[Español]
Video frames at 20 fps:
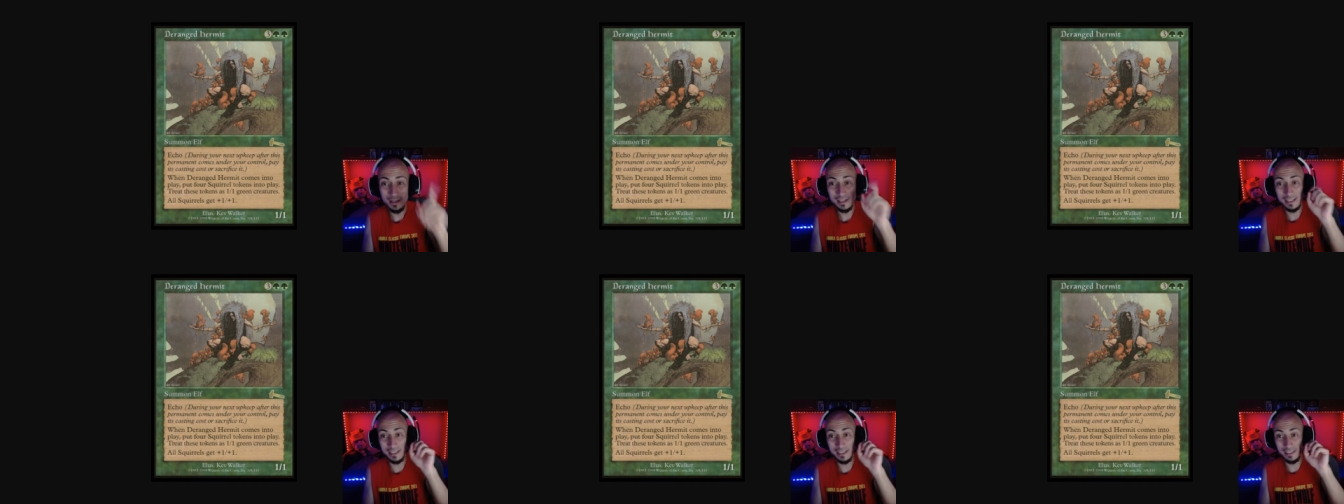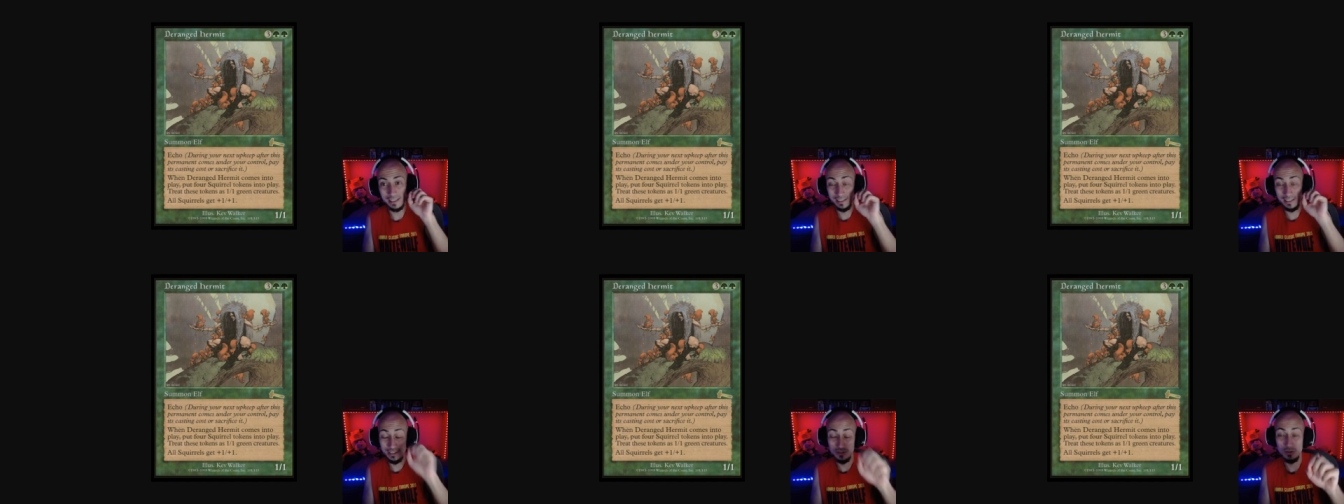
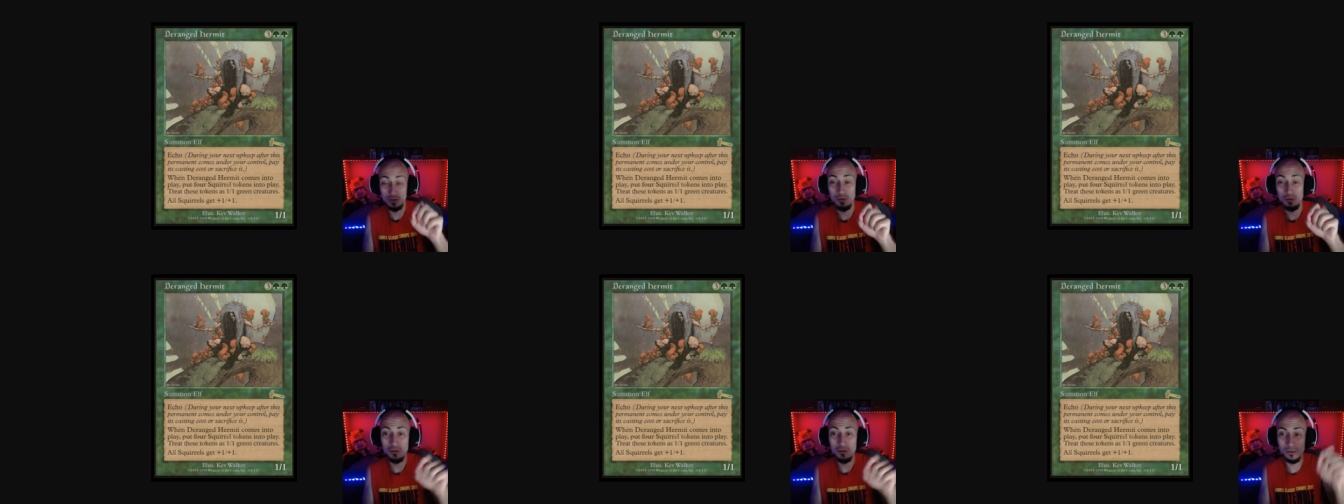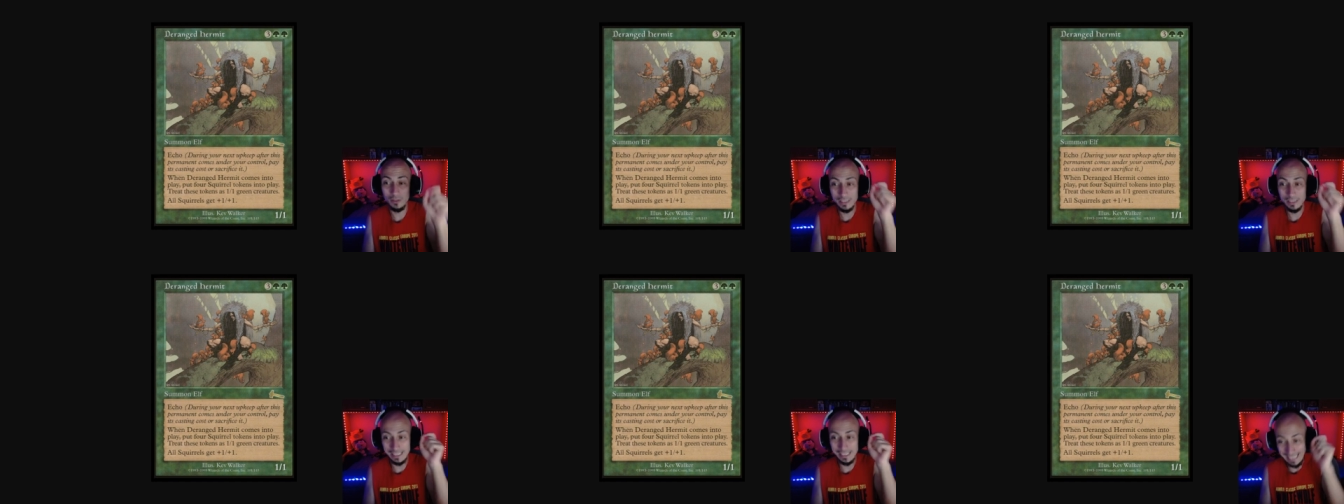en
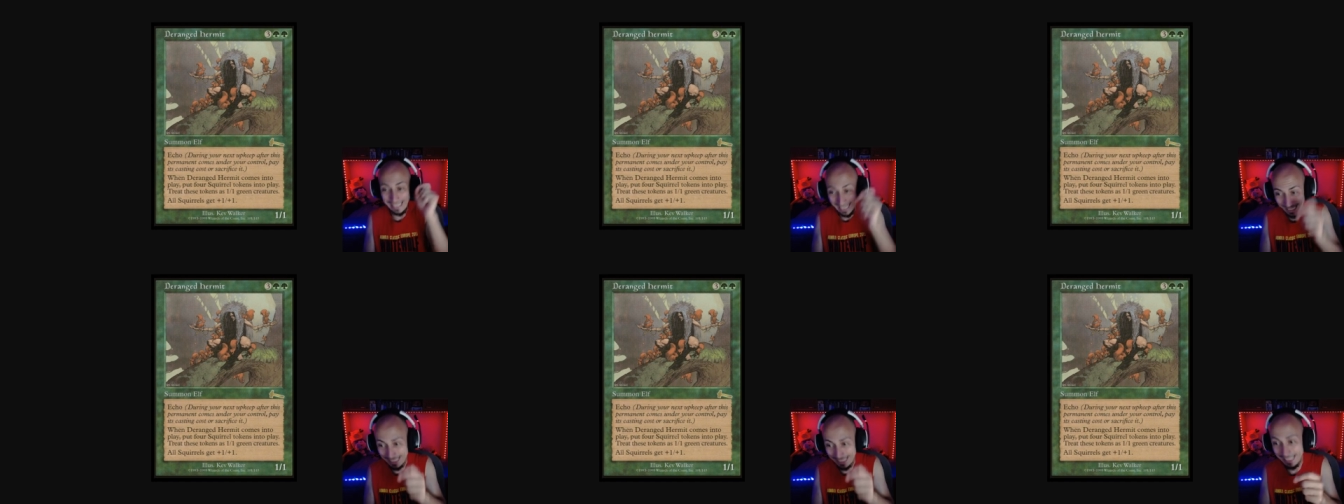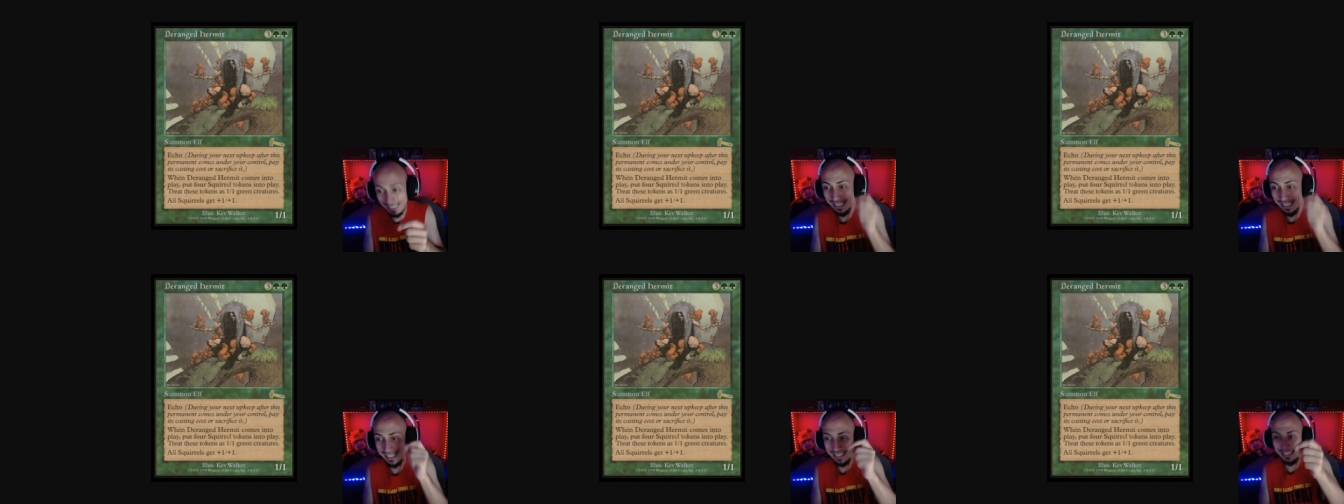Stronghold, y
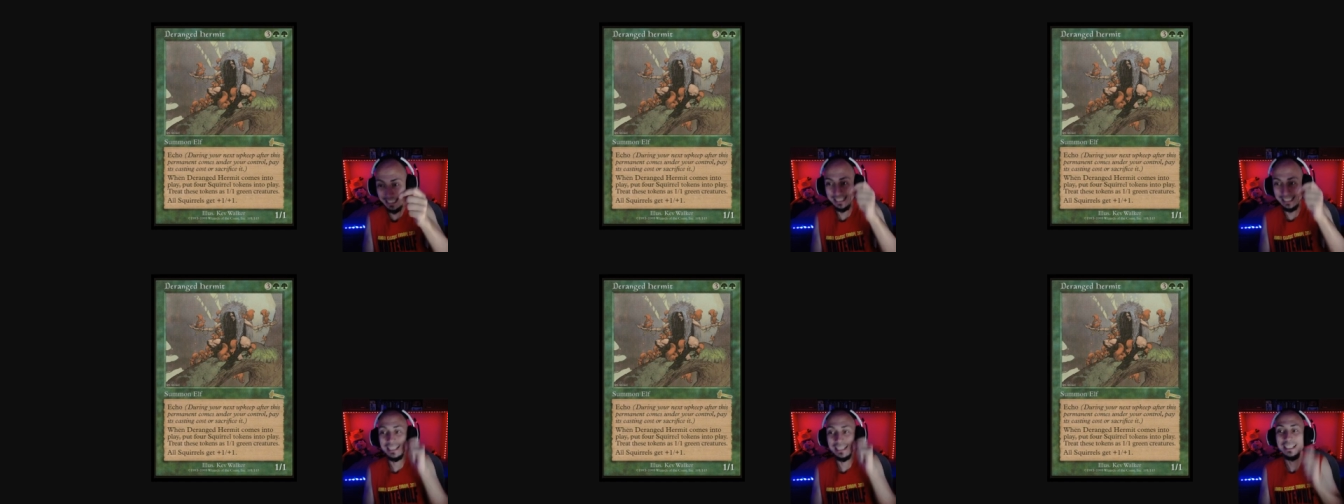aquí en